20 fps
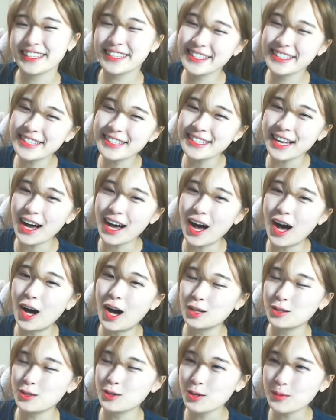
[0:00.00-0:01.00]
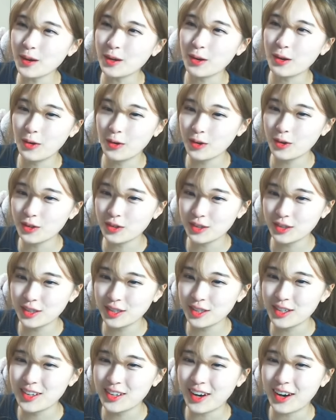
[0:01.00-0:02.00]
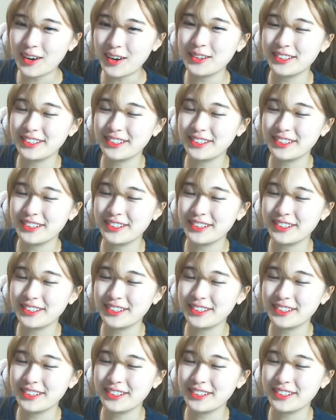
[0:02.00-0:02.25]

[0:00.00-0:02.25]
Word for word: 진짜 저희 방 열혈은 아우